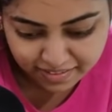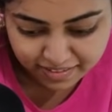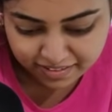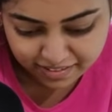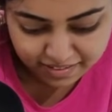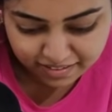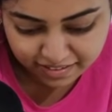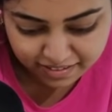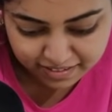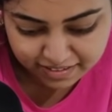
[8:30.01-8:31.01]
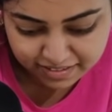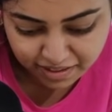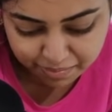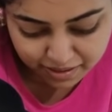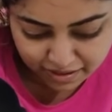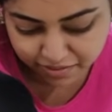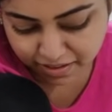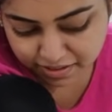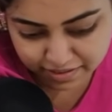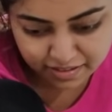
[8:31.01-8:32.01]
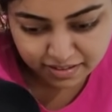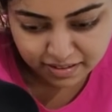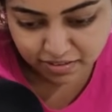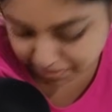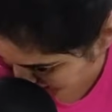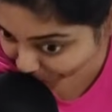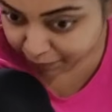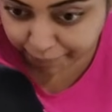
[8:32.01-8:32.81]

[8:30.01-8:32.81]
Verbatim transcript: క్లీన్ చేసేసి దాన్ని ఇంకా సెట్ చేస్తున్నా ఓ